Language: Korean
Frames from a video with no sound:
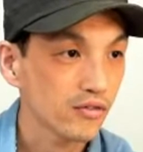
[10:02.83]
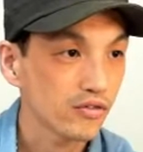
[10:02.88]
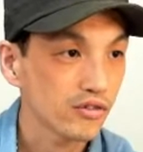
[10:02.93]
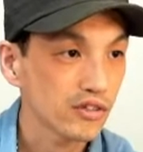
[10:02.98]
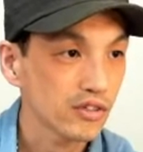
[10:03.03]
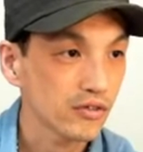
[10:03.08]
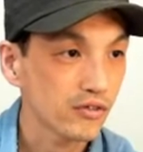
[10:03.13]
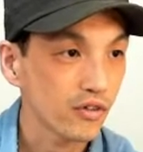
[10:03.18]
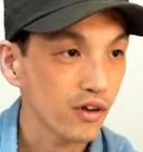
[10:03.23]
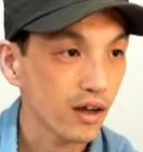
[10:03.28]

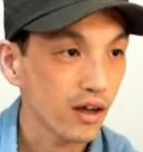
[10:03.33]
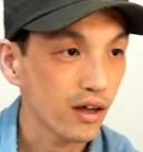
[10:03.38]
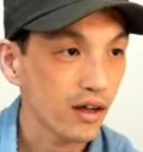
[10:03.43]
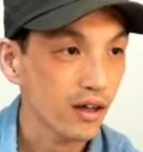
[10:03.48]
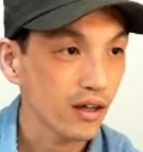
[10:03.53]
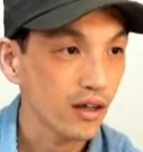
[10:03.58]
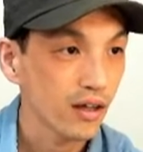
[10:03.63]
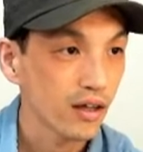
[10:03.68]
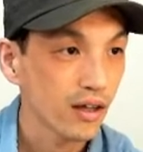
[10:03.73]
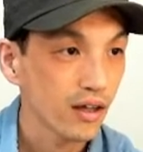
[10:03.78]

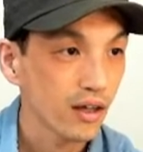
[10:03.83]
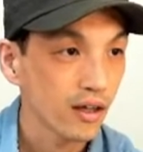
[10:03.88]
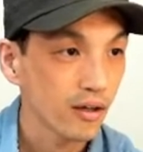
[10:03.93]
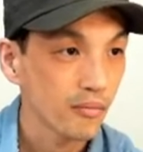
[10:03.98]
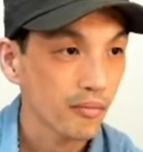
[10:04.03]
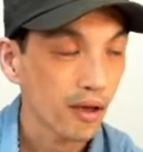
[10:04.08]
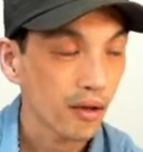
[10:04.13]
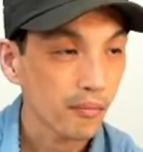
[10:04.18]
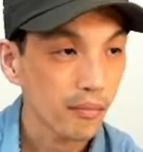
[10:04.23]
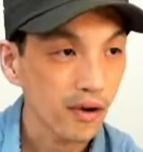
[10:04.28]
90과
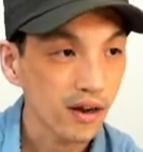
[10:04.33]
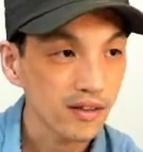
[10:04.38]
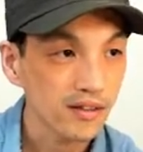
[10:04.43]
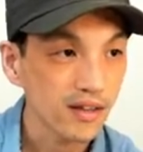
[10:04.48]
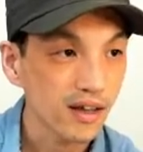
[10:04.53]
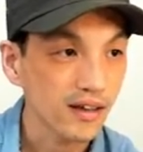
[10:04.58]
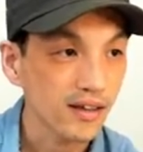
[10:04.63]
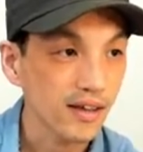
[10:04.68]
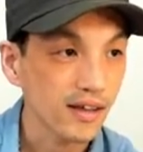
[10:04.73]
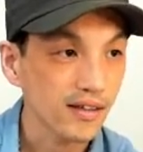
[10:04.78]
108
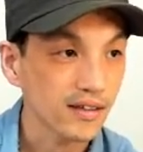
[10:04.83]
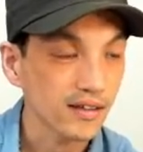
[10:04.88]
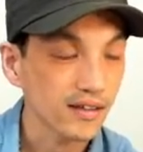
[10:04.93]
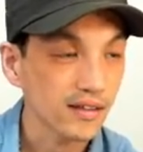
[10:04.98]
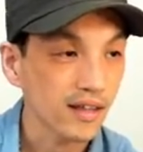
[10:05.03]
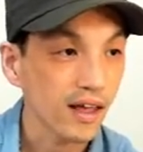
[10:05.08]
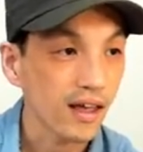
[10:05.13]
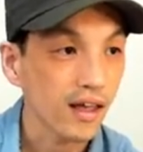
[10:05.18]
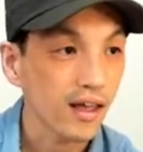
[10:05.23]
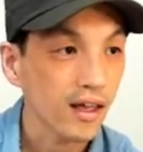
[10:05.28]
사이에
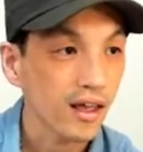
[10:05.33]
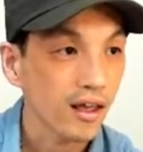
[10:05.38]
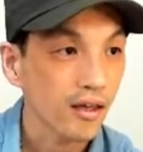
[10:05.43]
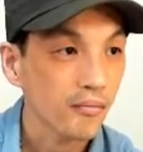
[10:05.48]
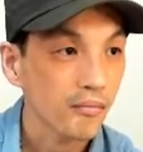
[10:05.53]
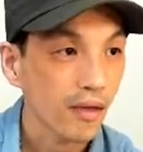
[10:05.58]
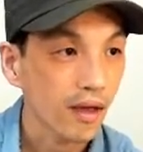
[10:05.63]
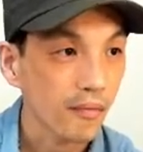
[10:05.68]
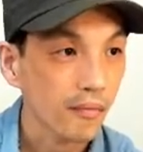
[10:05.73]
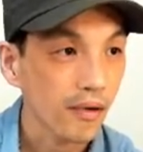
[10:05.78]
있는데
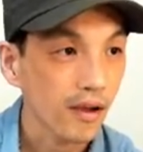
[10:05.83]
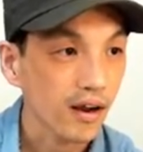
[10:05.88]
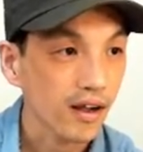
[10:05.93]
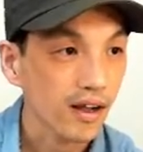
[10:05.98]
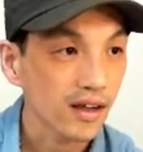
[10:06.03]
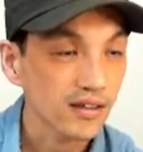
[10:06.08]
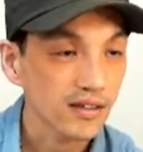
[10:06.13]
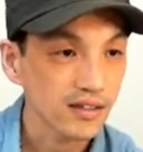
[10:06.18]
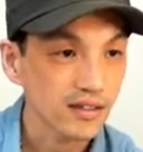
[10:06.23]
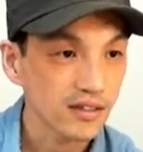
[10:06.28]

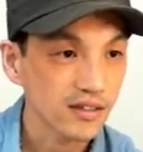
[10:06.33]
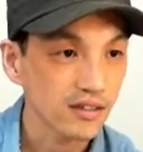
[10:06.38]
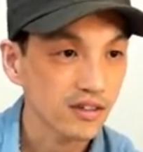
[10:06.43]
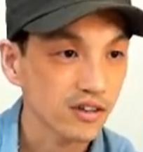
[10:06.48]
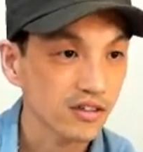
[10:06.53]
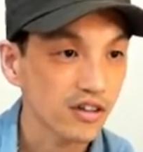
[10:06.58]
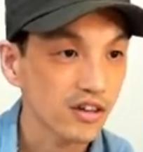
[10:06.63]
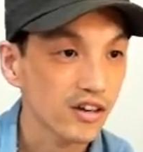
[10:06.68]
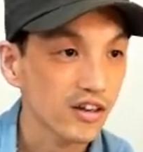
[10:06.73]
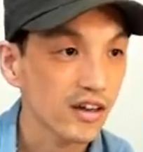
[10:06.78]
108까지는
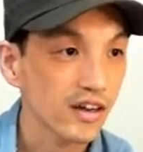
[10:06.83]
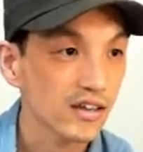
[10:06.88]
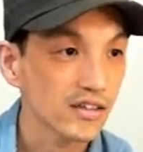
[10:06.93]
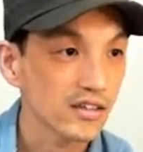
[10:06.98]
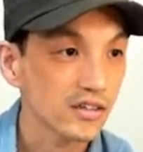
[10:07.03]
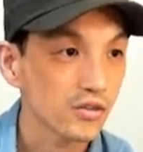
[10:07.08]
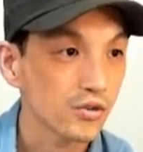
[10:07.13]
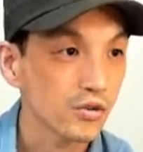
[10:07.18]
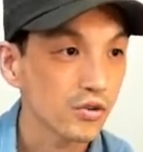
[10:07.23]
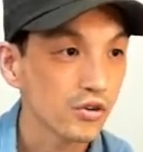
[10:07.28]

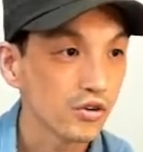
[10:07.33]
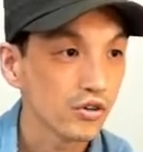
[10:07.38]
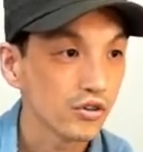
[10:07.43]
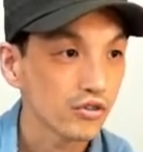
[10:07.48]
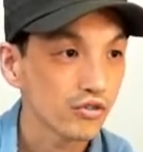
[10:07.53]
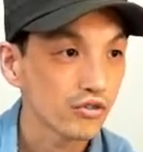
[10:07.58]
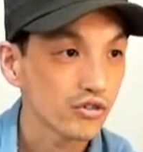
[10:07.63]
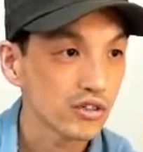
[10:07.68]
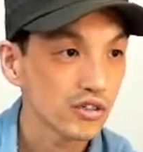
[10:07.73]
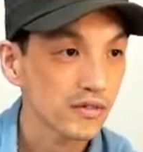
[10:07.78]
8칸이고
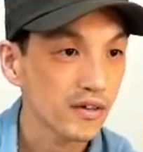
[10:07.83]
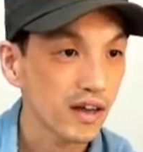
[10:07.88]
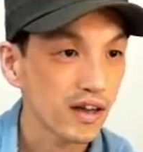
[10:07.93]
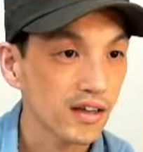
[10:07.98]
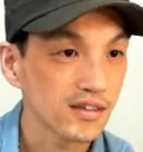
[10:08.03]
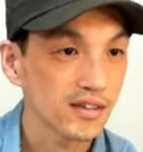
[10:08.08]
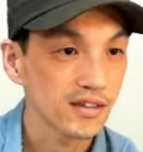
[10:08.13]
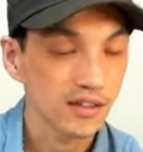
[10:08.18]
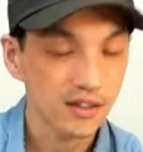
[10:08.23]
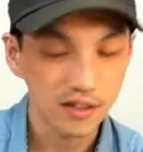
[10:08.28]

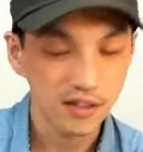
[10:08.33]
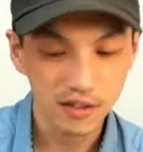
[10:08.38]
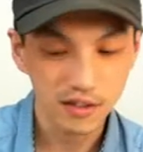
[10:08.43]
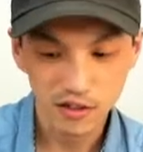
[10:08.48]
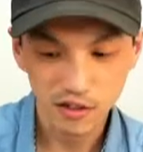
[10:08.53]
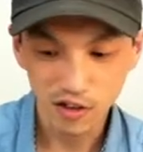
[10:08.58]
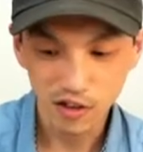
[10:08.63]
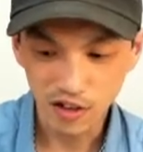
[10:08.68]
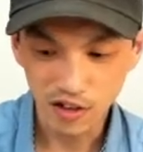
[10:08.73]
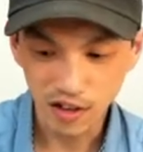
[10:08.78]
90까지는
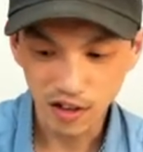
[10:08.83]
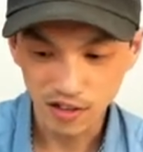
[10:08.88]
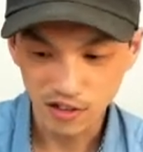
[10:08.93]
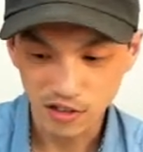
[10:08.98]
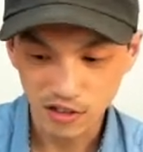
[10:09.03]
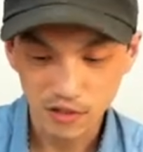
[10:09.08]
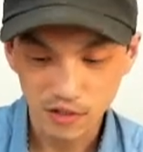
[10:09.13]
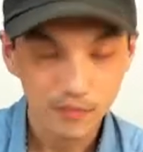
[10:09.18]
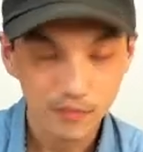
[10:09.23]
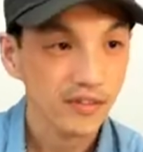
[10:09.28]

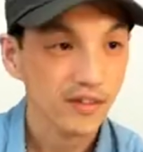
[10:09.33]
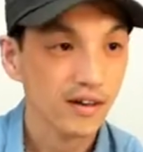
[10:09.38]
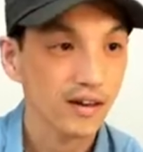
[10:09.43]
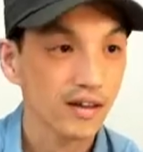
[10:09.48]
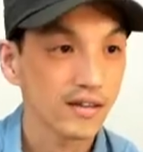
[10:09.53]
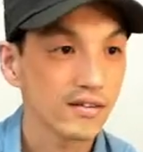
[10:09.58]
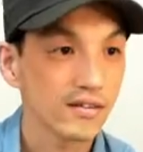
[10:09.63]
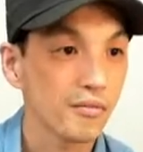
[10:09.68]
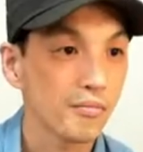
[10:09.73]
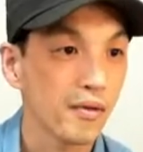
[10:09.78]
10칸이죠.
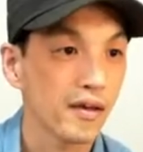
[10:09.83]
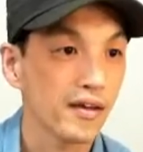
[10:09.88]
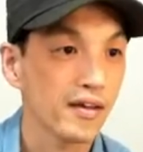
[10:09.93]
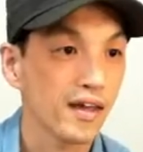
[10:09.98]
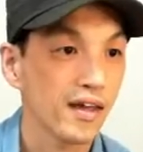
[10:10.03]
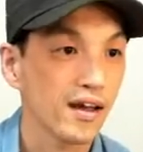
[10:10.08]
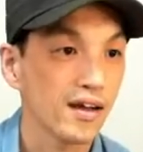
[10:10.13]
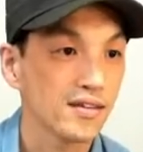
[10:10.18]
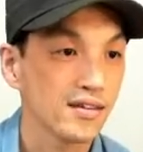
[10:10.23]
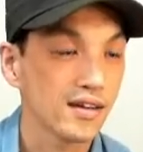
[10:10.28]
그래서
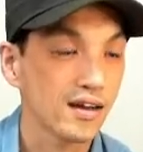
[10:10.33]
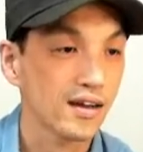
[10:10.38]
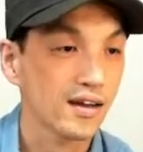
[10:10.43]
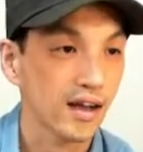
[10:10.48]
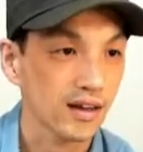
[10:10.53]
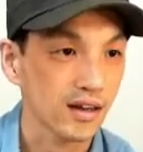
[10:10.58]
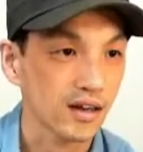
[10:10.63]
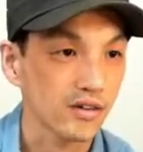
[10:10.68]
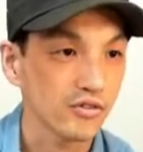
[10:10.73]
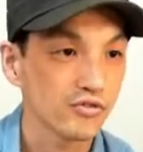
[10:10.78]
100에 가장
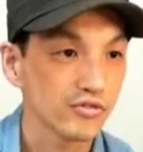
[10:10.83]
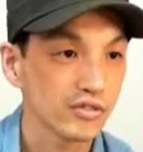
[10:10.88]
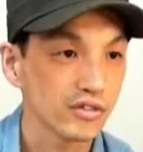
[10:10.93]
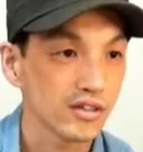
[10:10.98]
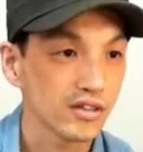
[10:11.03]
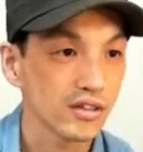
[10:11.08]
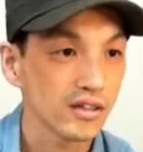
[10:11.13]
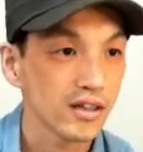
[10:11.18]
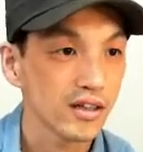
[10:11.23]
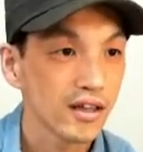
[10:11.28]
가까운
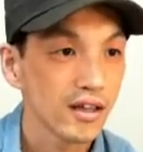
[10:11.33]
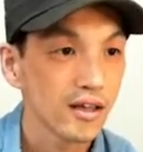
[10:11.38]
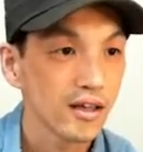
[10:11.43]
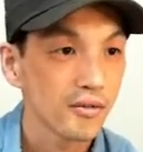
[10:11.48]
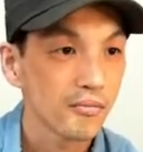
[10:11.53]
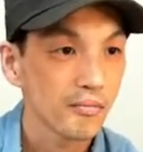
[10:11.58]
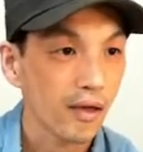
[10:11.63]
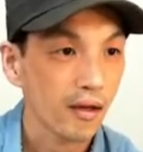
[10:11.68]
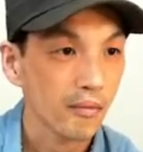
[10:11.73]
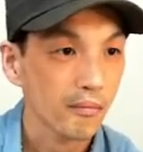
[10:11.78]
수는
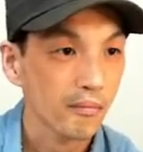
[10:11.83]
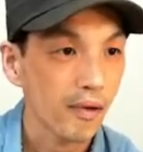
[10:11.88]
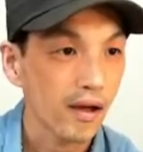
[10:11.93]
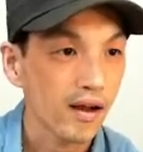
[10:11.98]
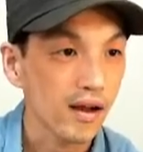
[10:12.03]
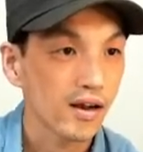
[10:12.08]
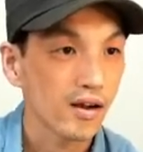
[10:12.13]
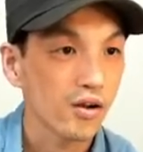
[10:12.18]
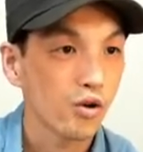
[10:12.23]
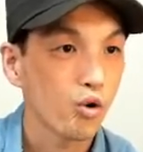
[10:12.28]

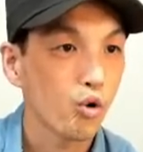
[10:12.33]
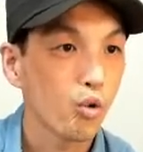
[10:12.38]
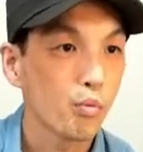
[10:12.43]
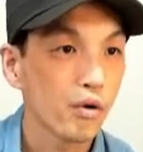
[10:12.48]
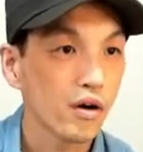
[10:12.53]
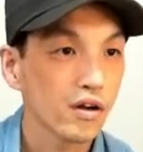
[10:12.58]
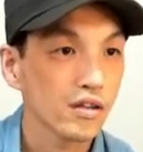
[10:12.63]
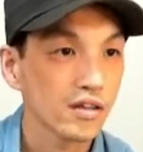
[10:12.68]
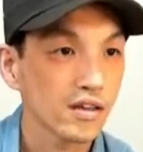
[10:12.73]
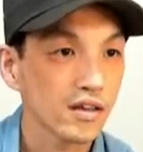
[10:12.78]
108,
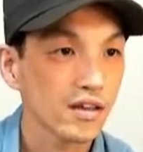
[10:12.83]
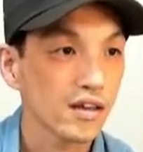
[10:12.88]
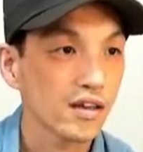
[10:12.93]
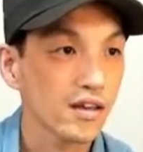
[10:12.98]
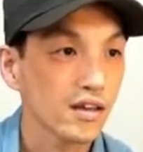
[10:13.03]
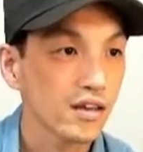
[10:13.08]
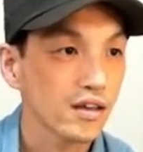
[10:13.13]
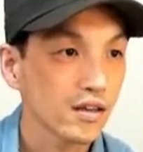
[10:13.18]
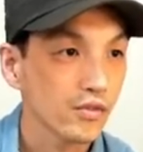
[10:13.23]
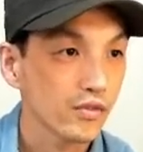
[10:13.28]

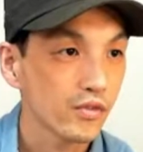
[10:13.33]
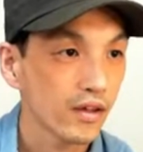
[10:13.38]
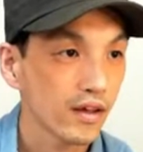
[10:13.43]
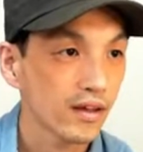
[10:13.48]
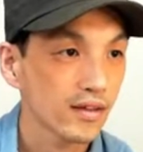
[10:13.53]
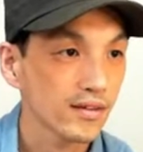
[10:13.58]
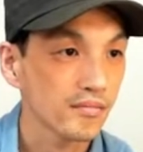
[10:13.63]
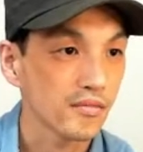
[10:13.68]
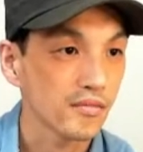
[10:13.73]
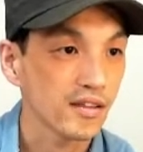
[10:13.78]
5번이
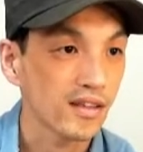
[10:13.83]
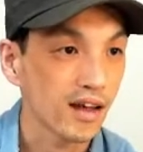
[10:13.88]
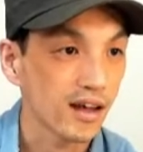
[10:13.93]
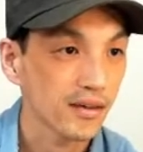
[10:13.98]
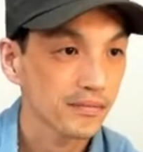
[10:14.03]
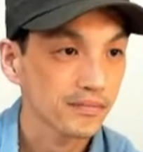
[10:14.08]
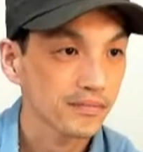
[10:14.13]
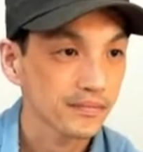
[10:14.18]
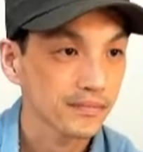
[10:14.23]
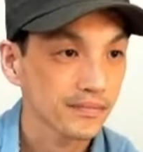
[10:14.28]
되겠습니다.